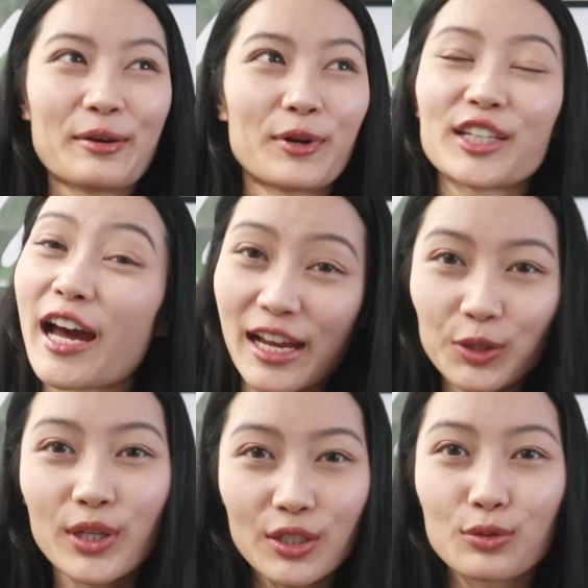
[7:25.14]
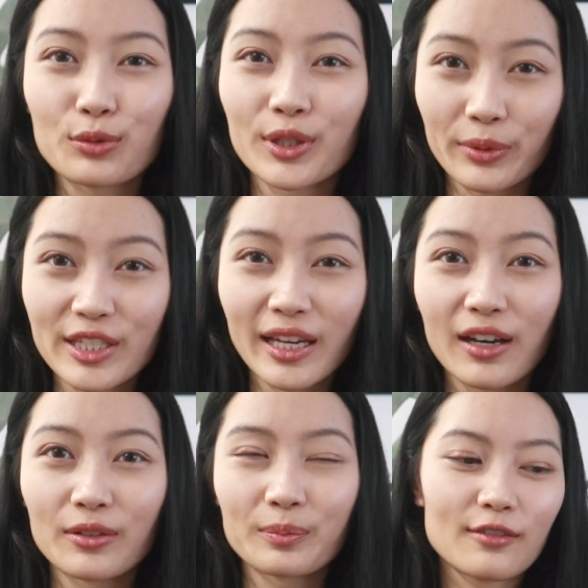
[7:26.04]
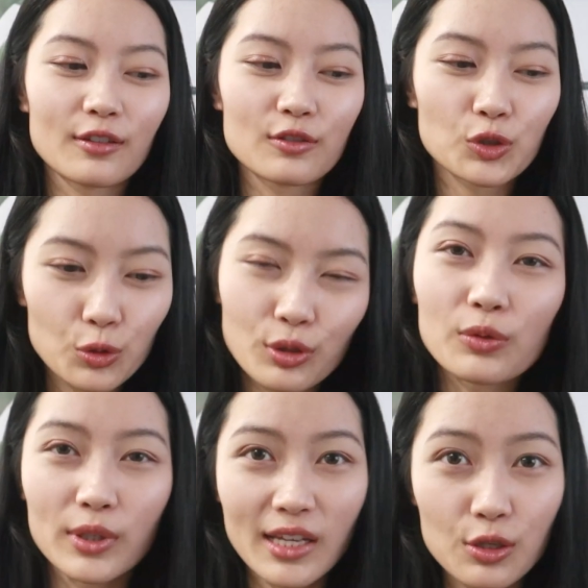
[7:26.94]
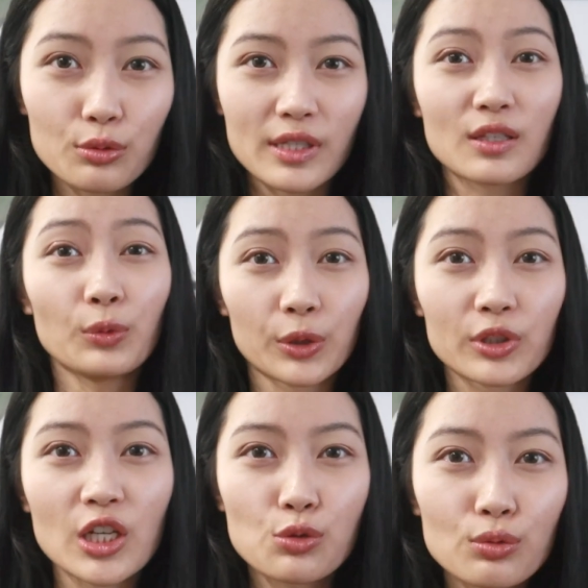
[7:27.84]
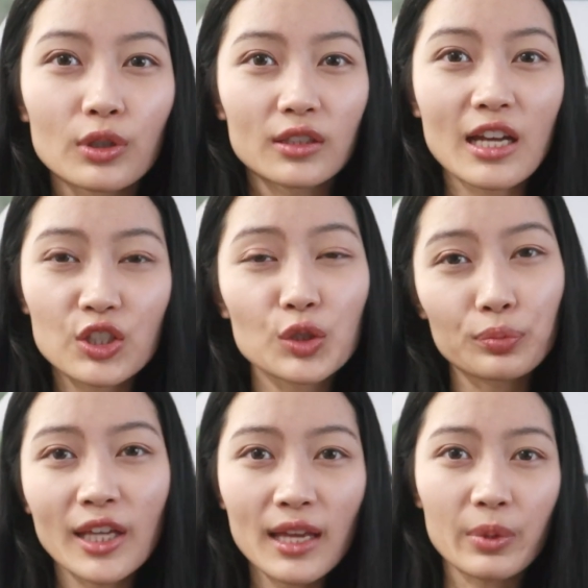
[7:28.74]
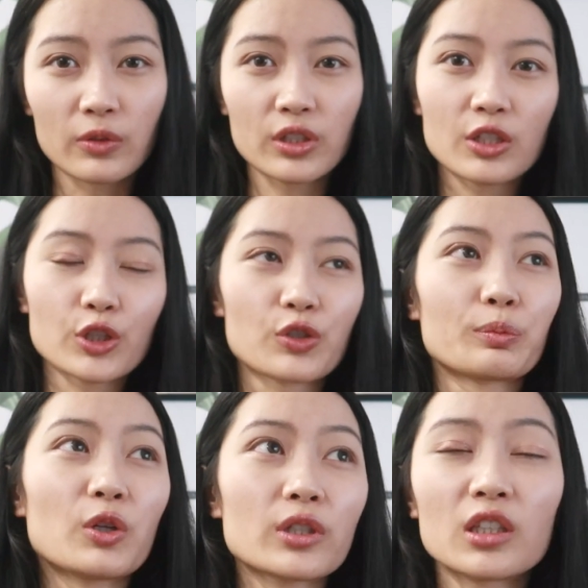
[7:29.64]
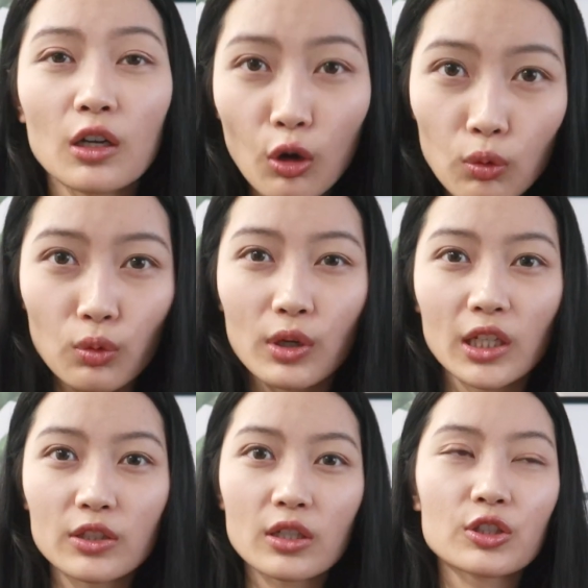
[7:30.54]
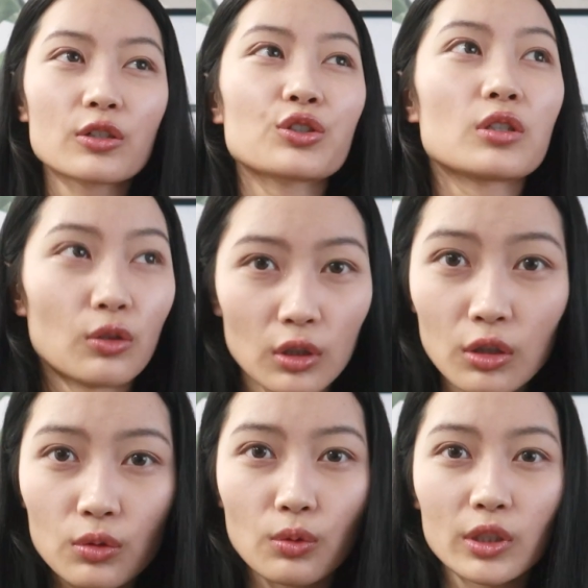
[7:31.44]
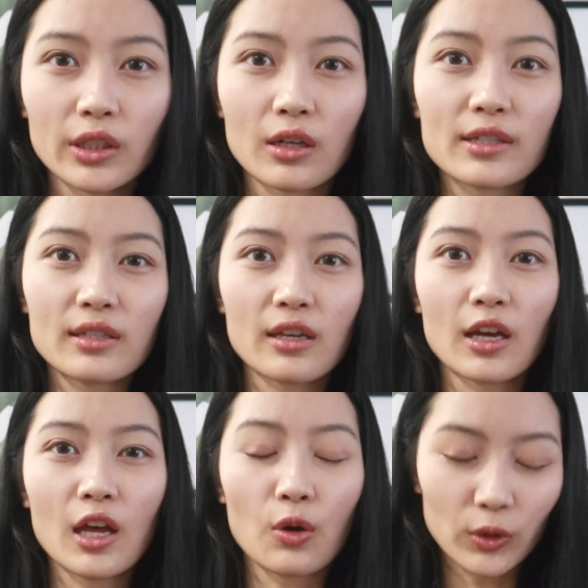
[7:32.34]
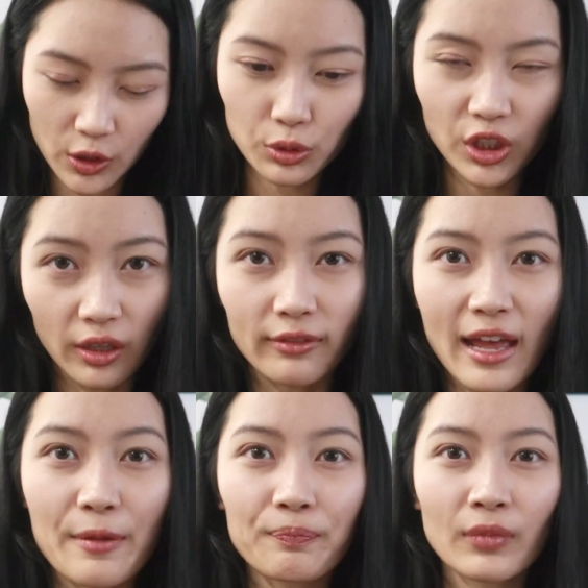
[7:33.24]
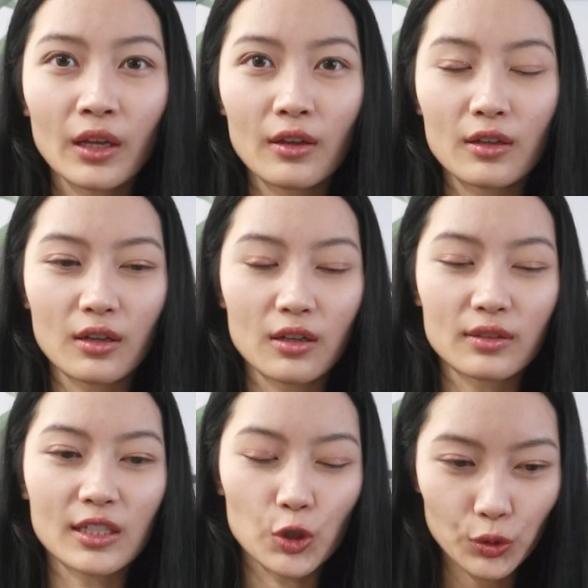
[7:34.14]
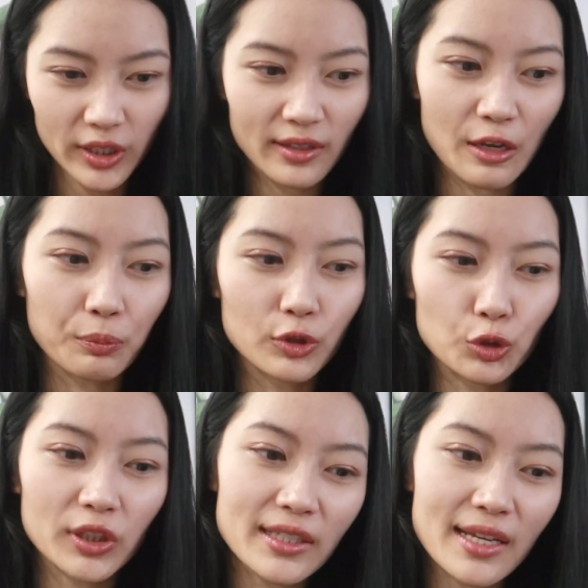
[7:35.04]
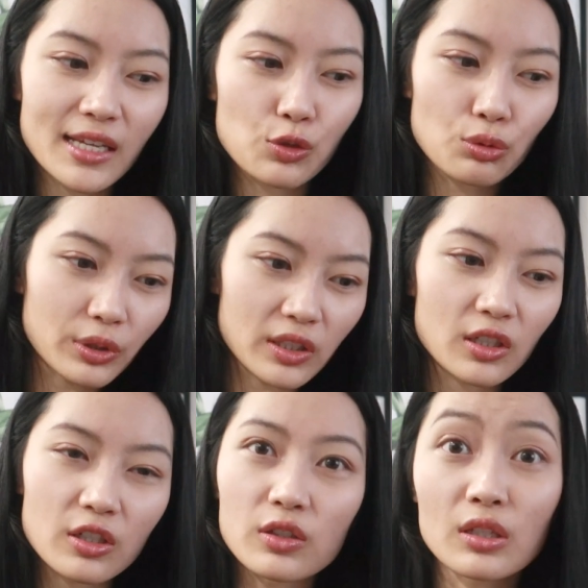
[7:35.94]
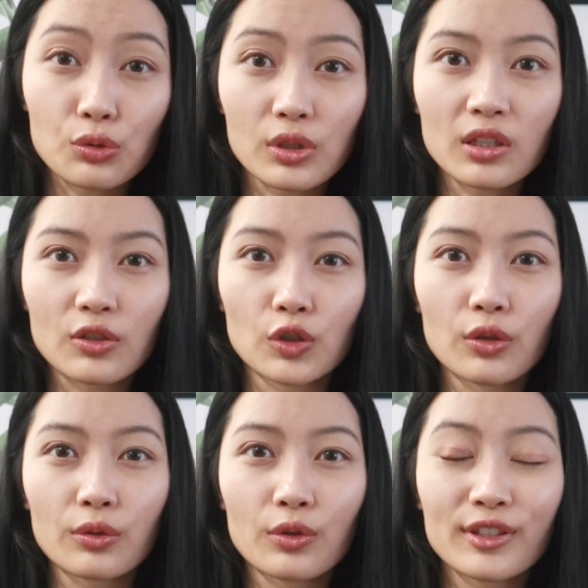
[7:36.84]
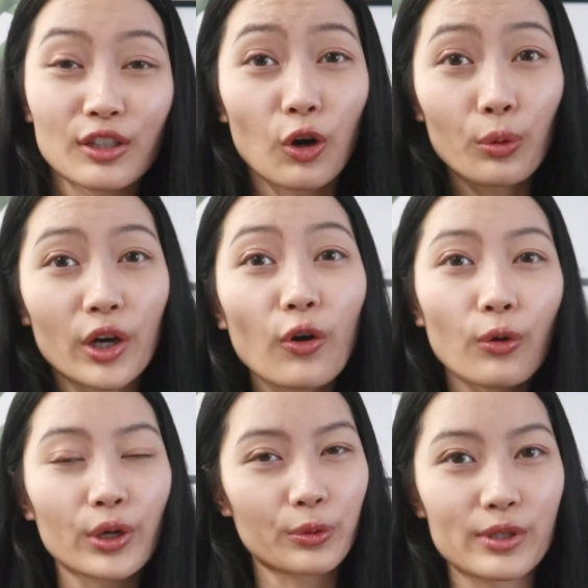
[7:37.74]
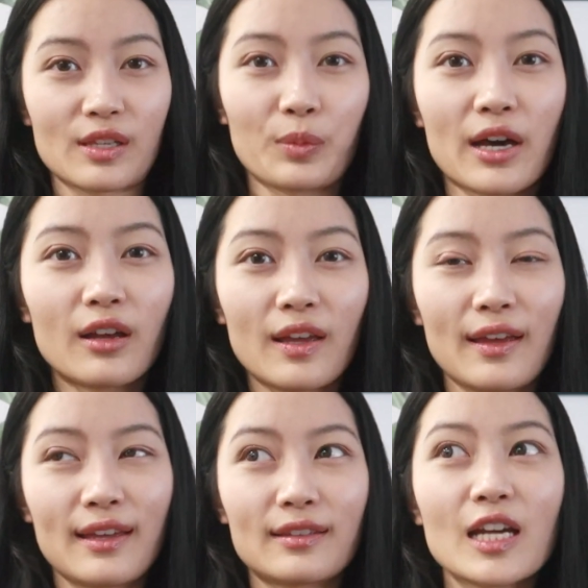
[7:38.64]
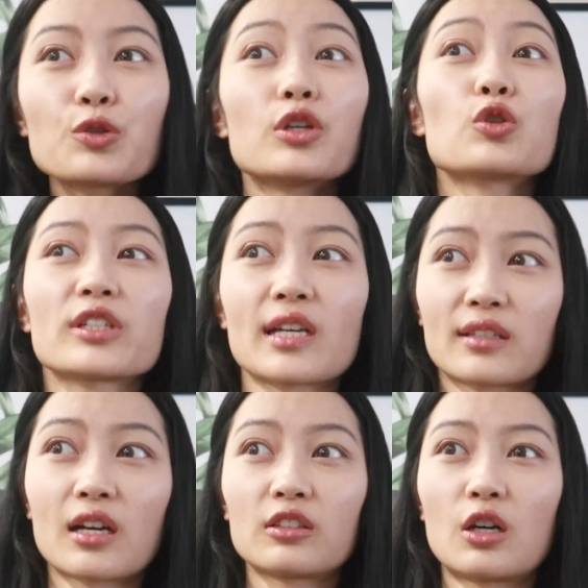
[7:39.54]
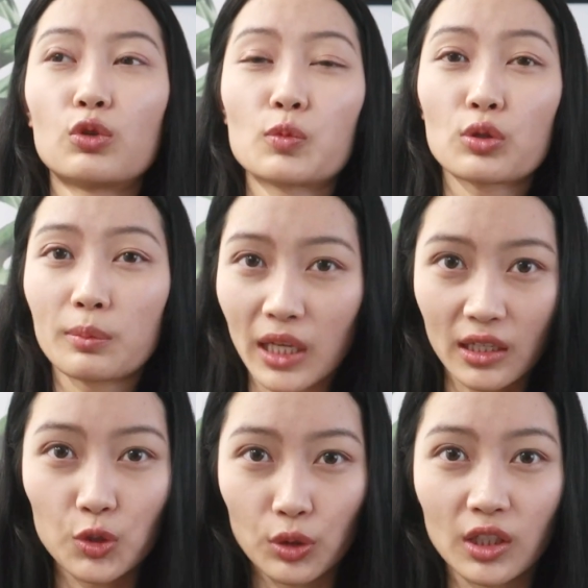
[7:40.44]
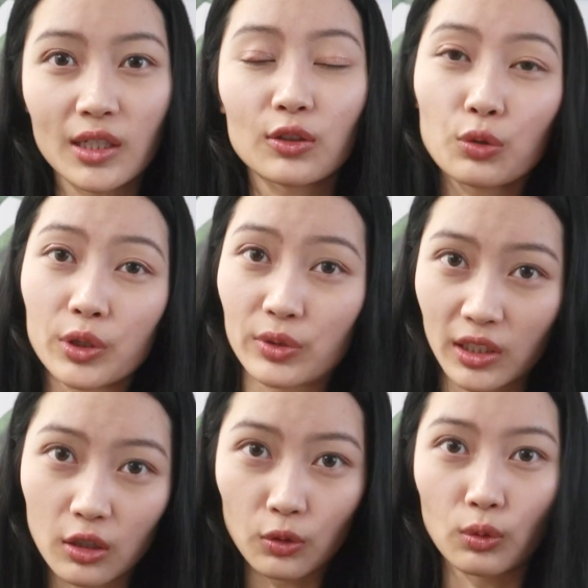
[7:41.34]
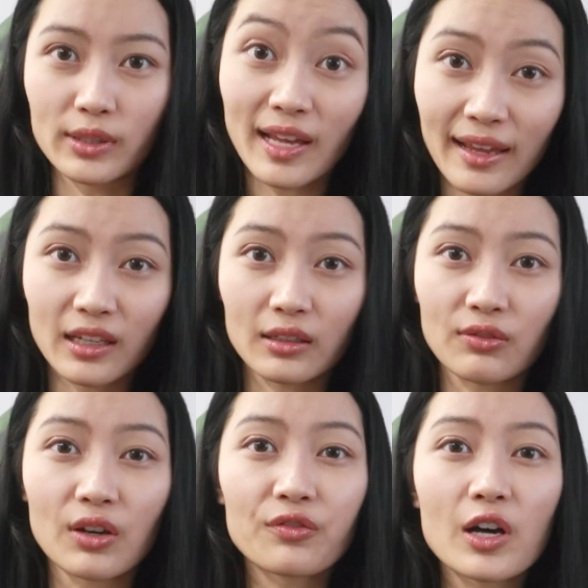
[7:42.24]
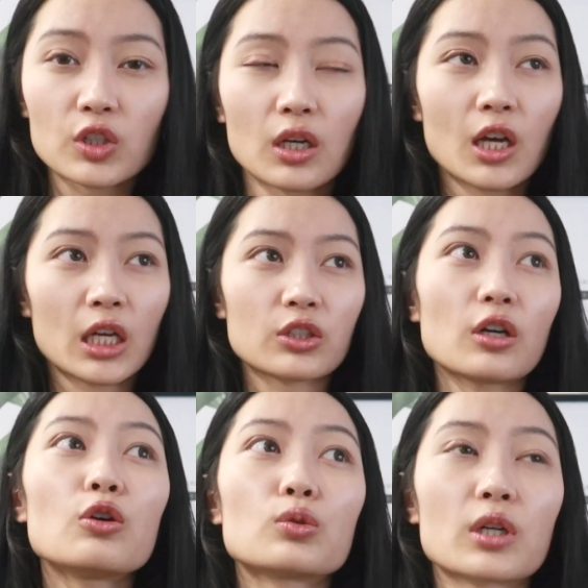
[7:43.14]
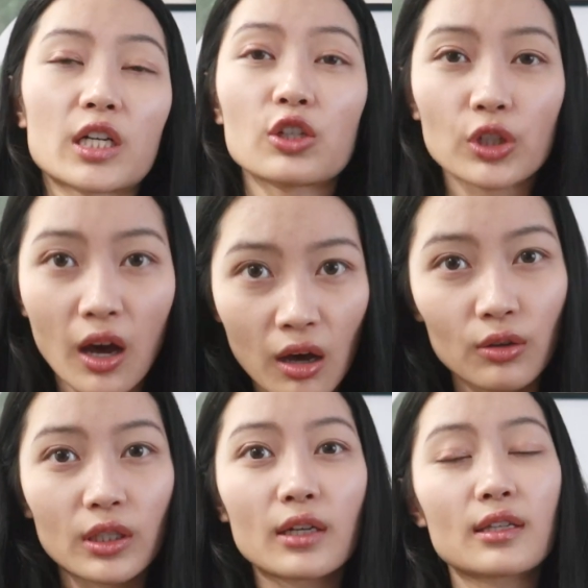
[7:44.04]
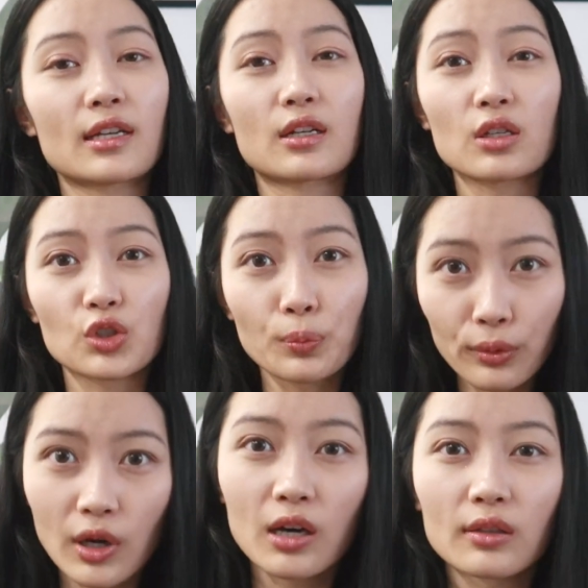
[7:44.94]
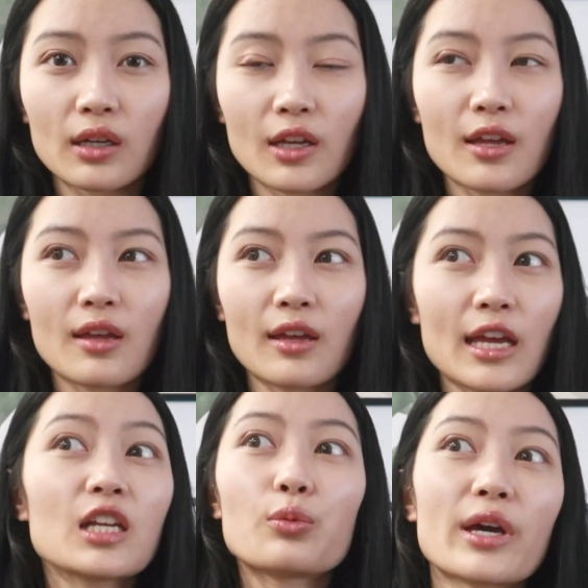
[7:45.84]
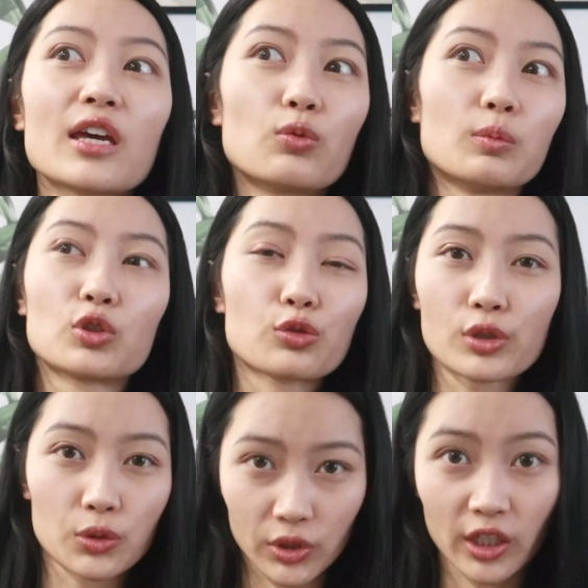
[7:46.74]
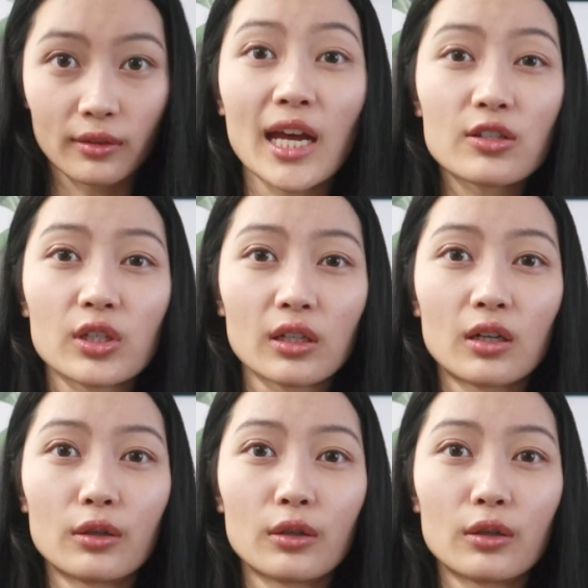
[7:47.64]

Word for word: 我可能还是会做 retail。就算我再做一次，我也会这样做，但是不代表这件事儿是没有任何后果的。这个事儿是有后果的，而且我得去承担。呃，想说这一点，不是说大家在做一些任性决定的时候，以后会后悔或怎么样，单纯就是想强调，我们做的每一个决定，它都会有一些后果在那个地方放着。这个后果可以是好的，也可以是不好的。Anyway， 我们都需要去承担这一个